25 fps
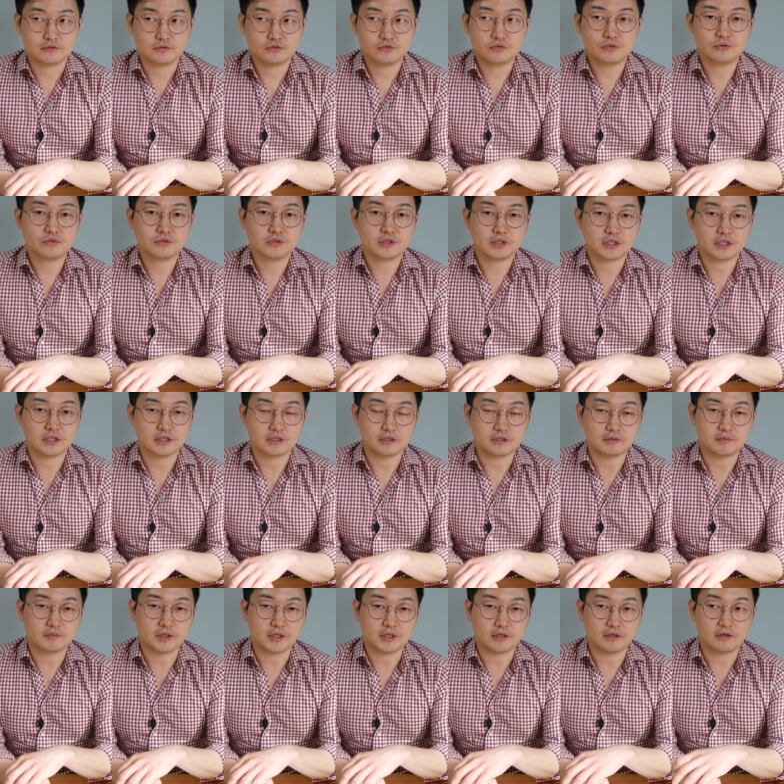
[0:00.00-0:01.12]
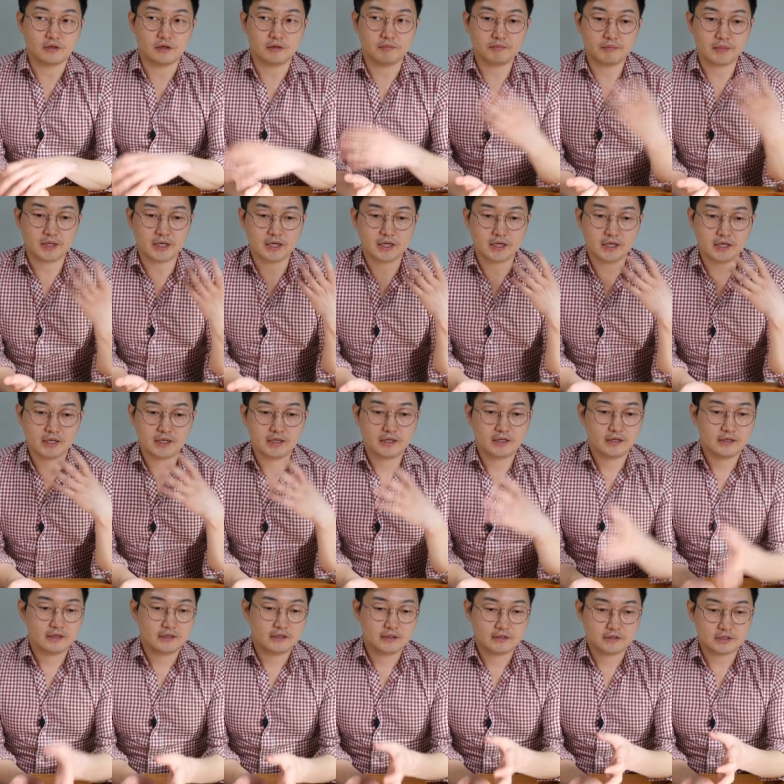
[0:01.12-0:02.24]
수동적인 의미예요. 엄마가
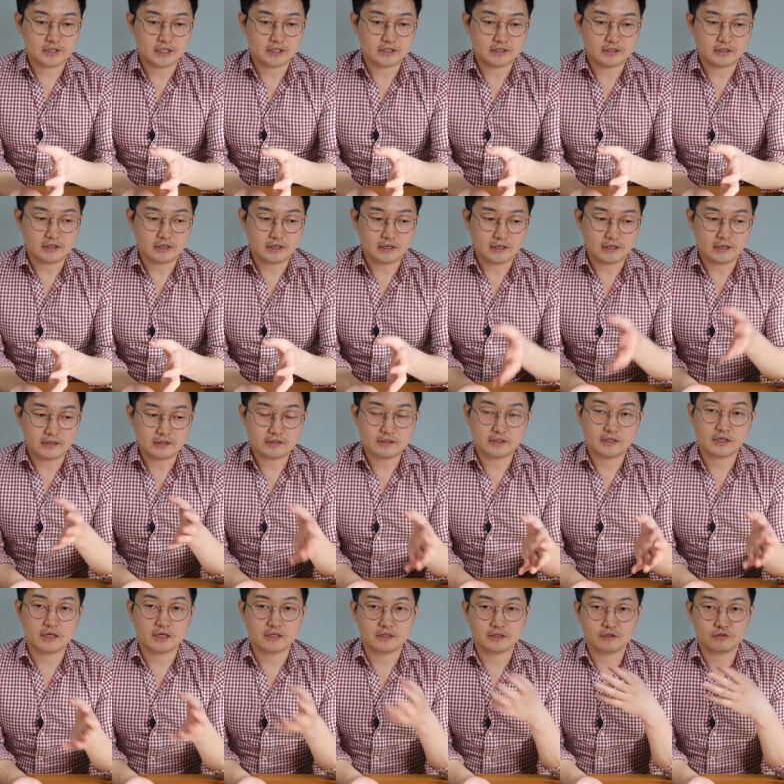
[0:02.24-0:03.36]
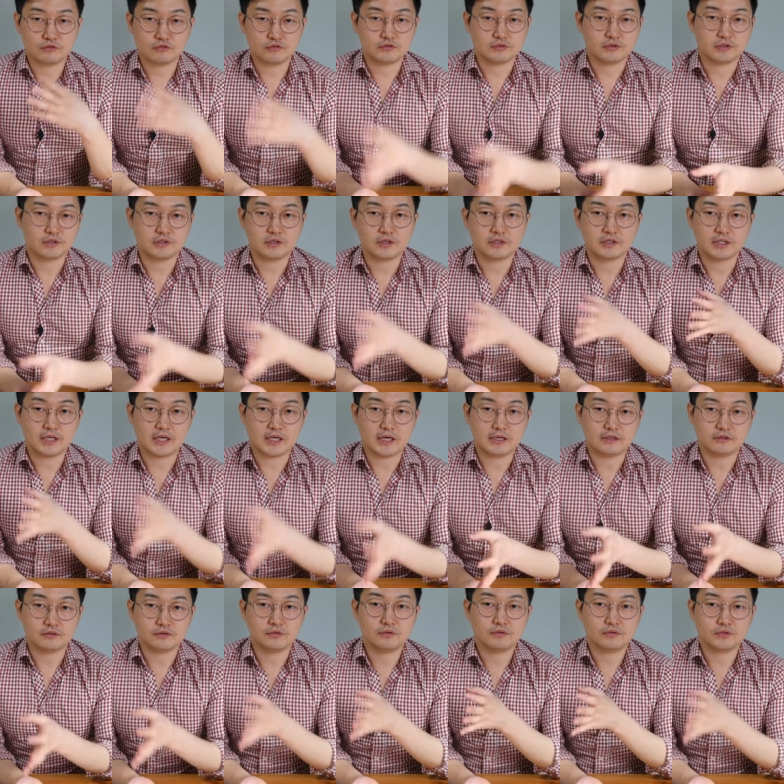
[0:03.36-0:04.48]
자식 아들 딸한테 주는 그런 사랑,
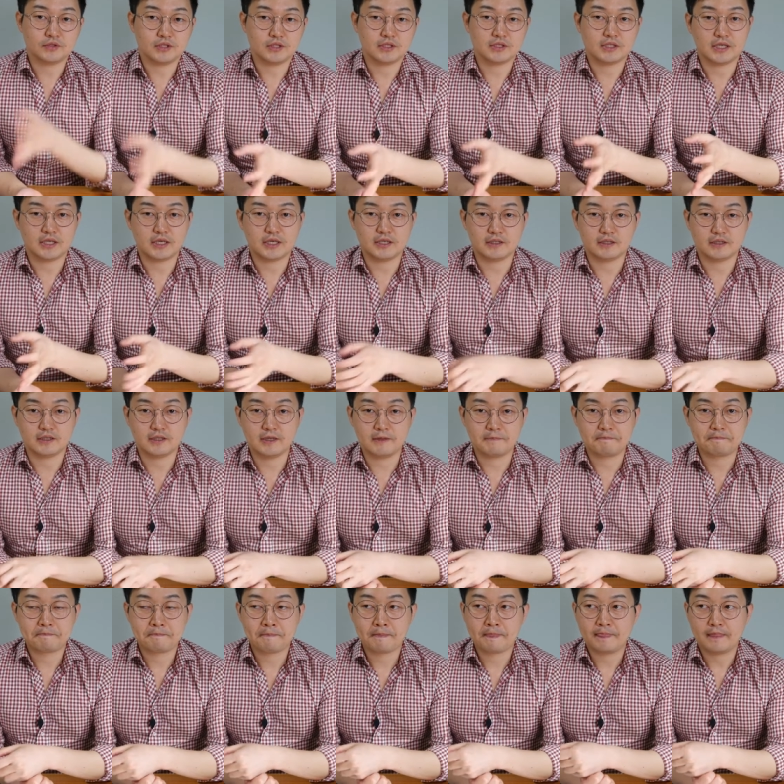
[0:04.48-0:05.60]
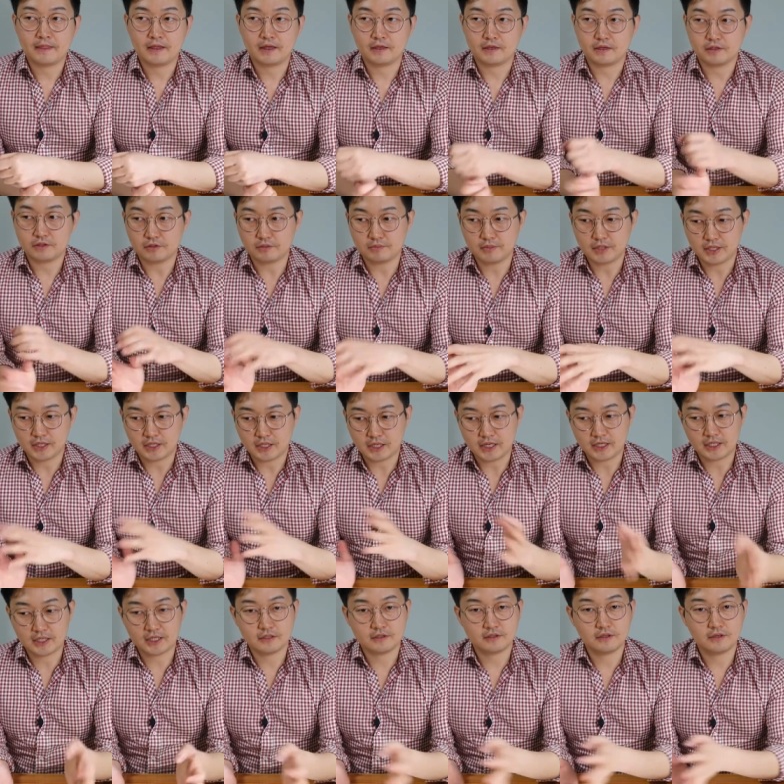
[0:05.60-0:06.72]
수동적인 사랑인데 이게 정말
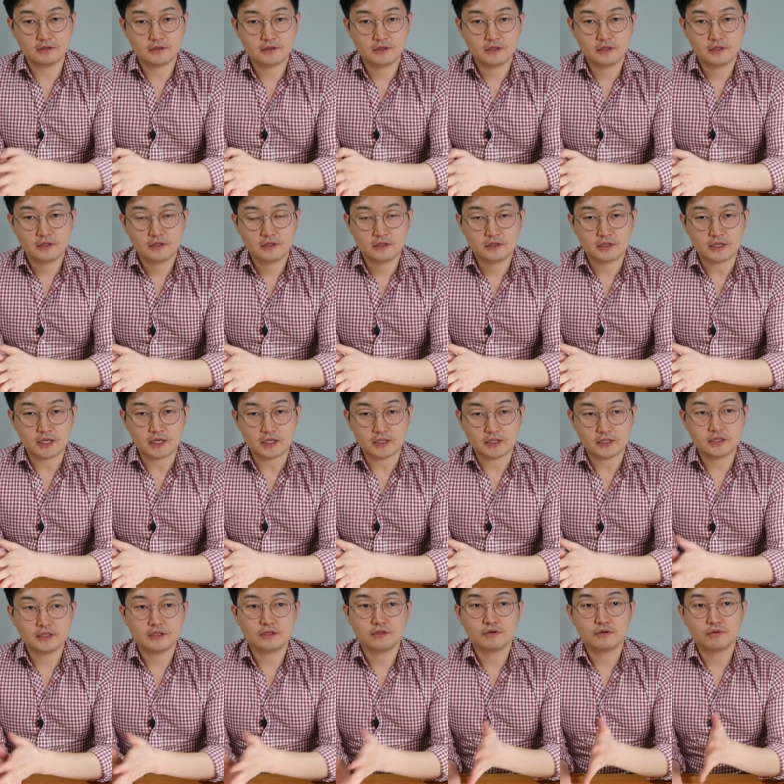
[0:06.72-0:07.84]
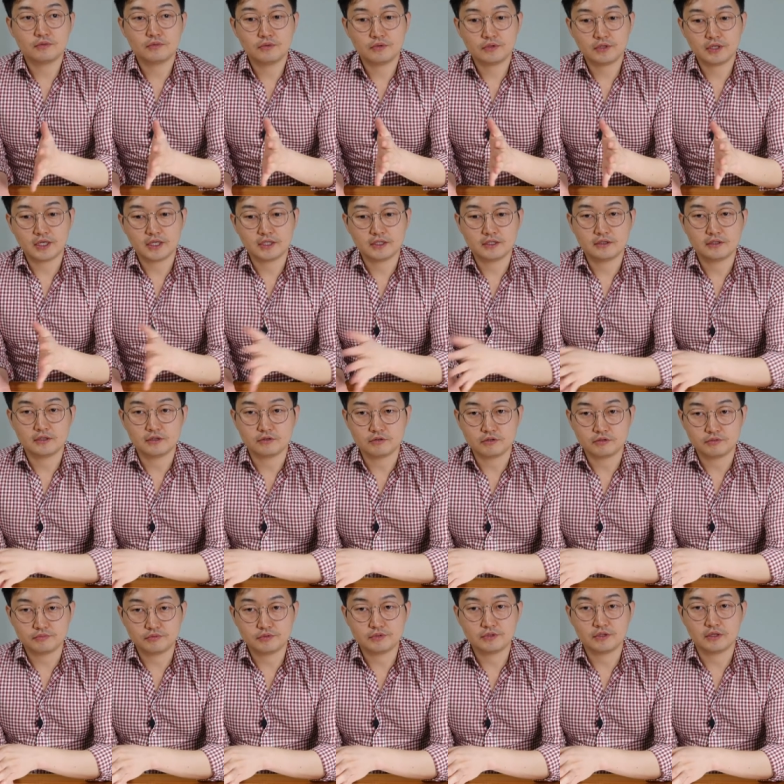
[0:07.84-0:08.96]
강해서 약간 히키코모리 같은 경우도
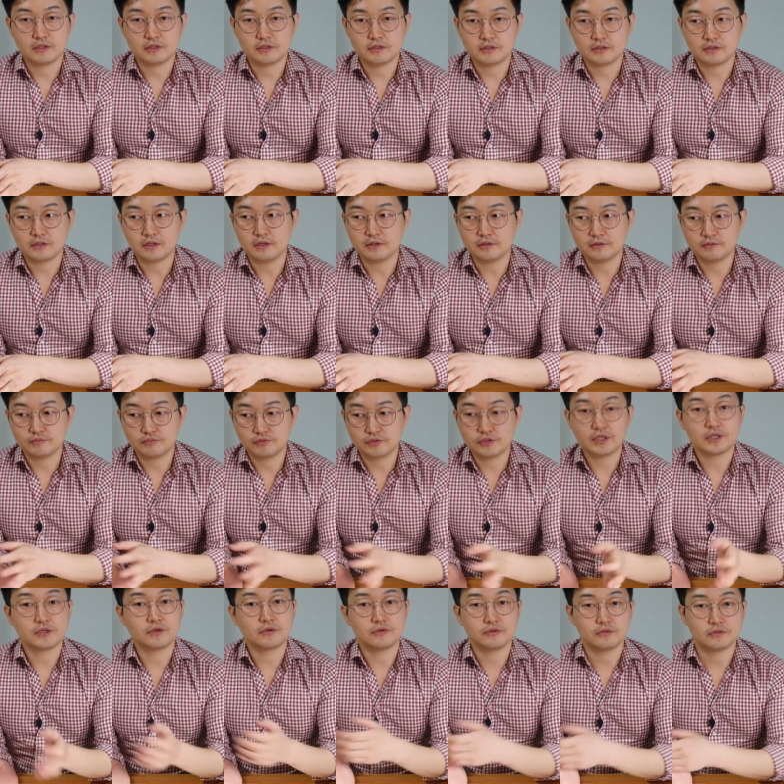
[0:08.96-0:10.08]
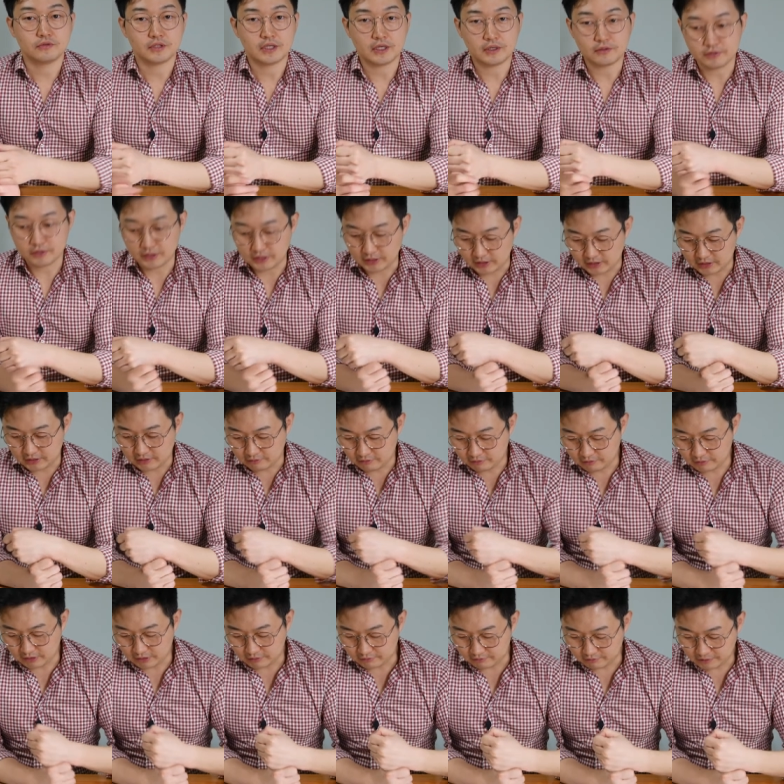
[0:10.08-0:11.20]
에 부적, 그런 부작용으로 나온 이야기라고도
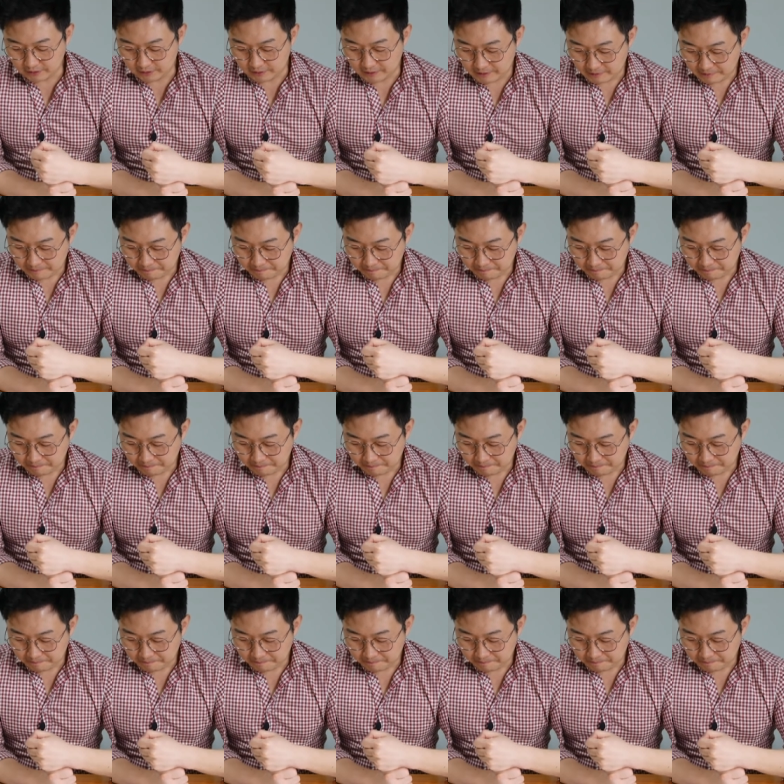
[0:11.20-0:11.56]
하고요.